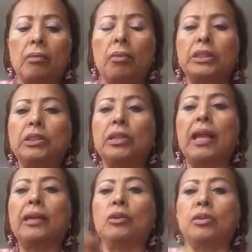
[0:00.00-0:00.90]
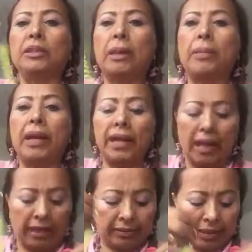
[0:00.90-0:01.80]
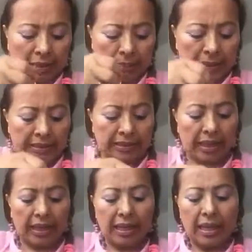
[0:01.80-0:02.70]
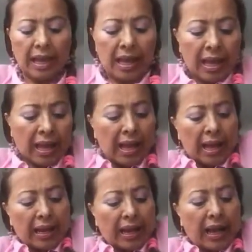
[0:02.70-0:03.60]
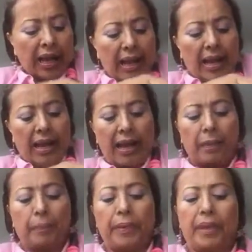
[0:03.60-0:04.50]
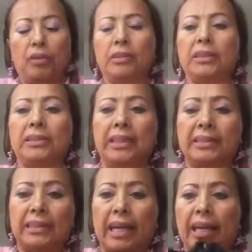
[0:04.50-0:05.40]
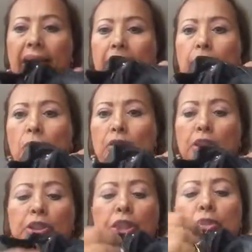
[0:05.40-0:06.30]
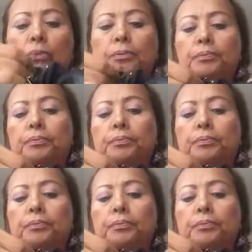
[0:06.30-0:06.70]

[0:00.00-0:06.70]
puede ser una nodriza más gigante de pasta, acá al pie donde está el bolsillito.